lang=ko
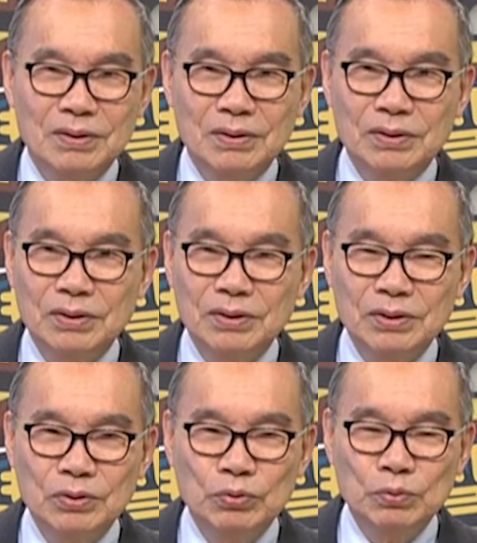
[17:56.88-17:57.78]

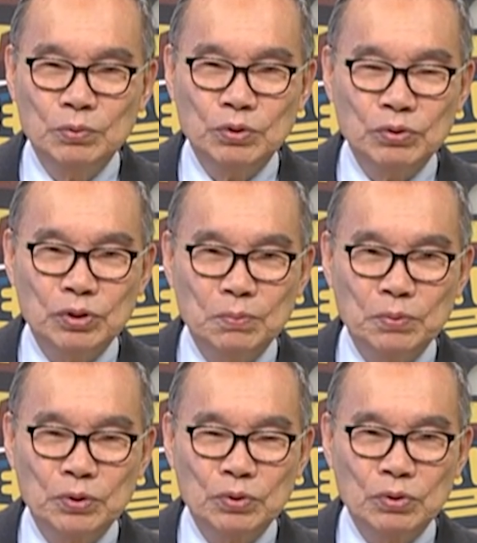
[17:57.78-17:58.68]
어떨 때는 훔치고
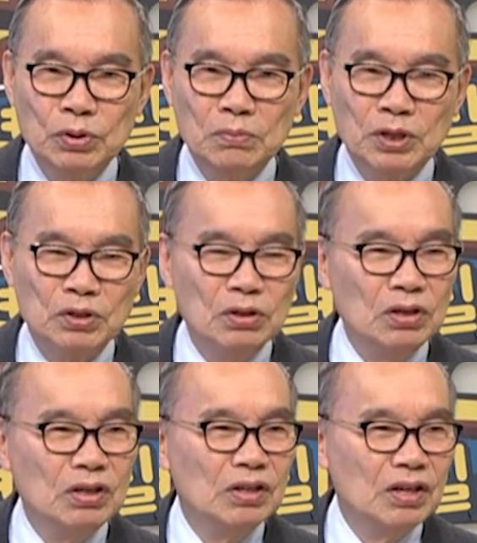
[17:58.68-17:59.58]
싶어 손이 막
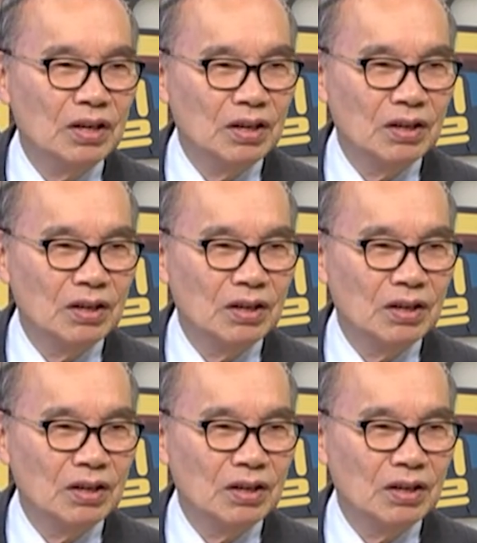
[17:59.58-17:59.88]
떨린대.